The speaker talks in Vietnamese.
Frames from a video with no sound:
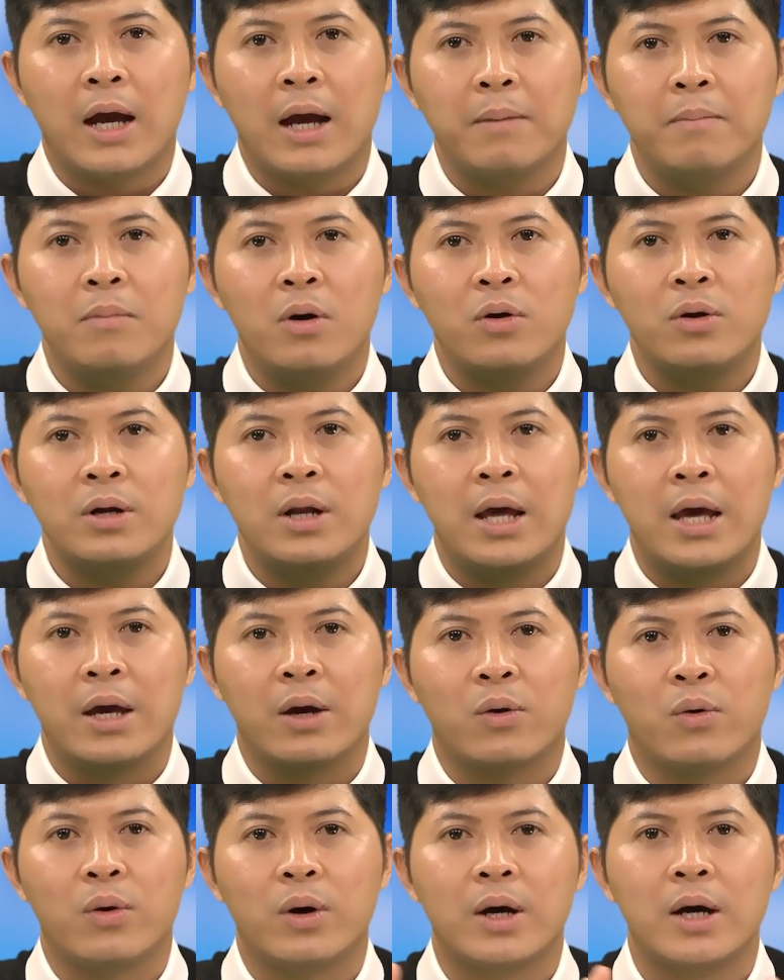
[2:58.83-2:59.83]
các môn
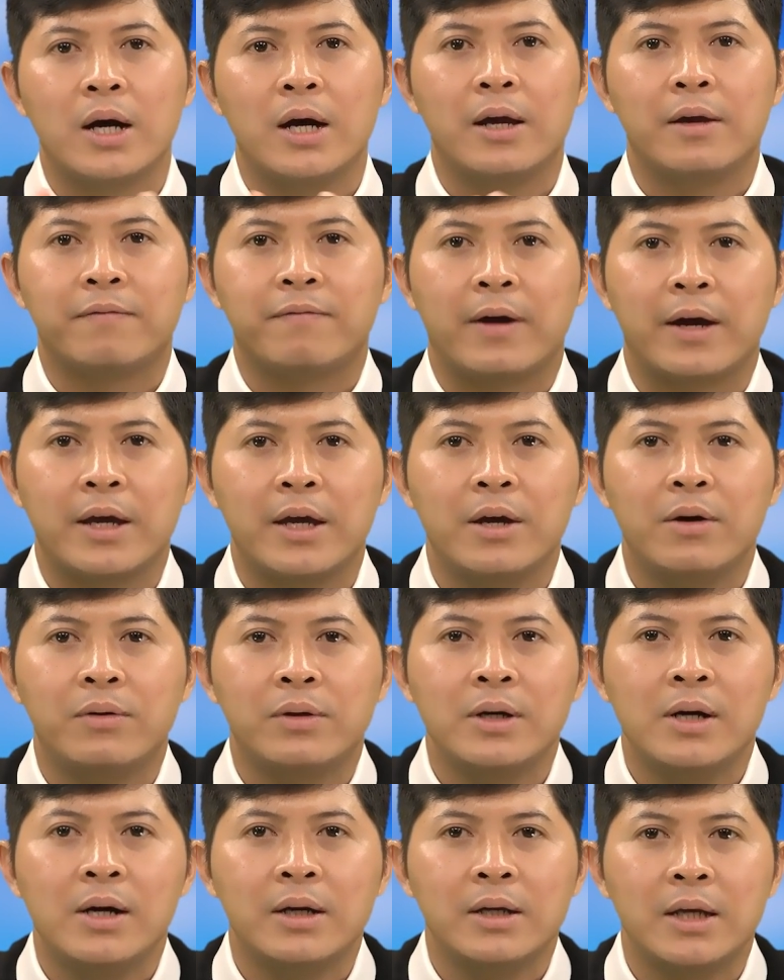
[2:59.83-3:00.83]
đệ của người phải yêu
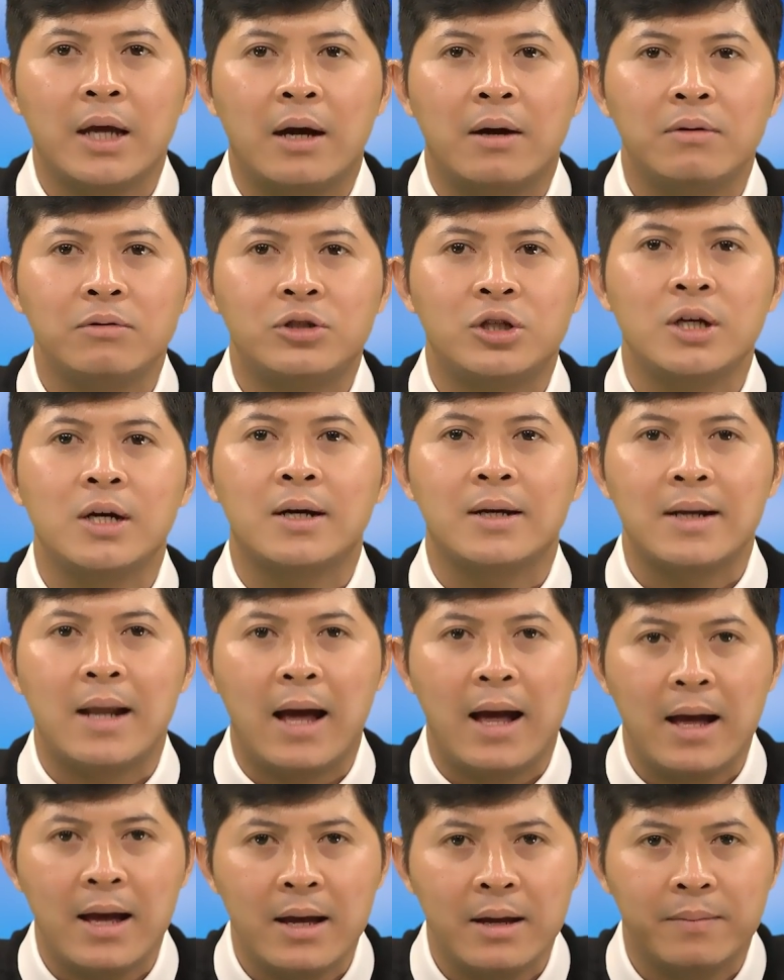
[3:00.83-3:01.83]
thương nhau trước
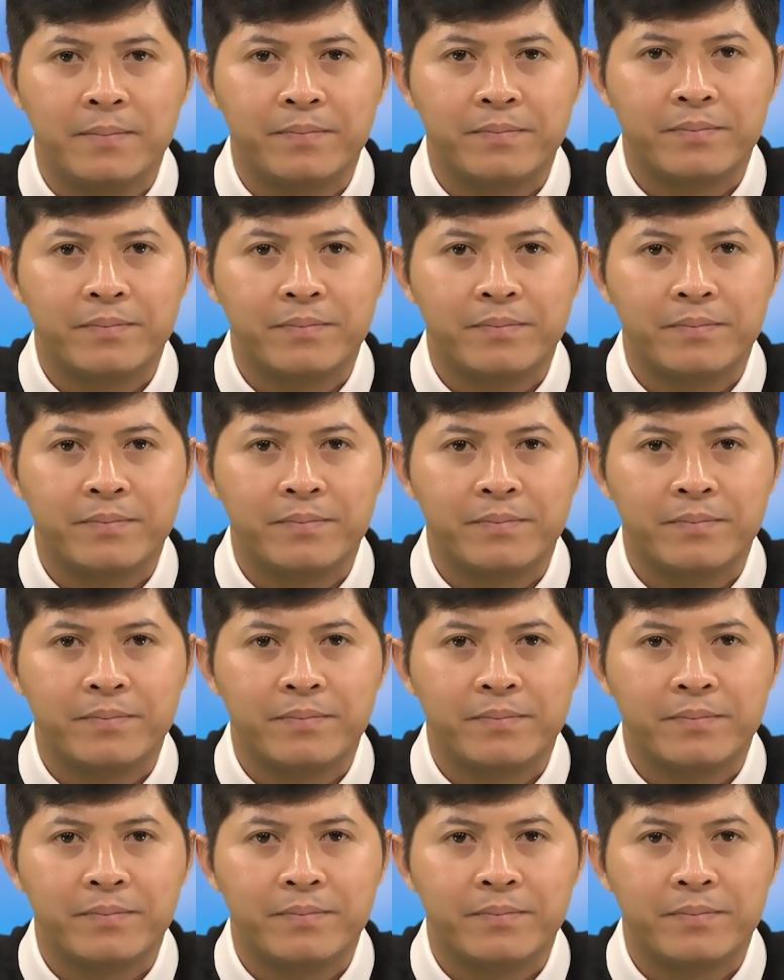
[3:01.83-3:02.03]
đã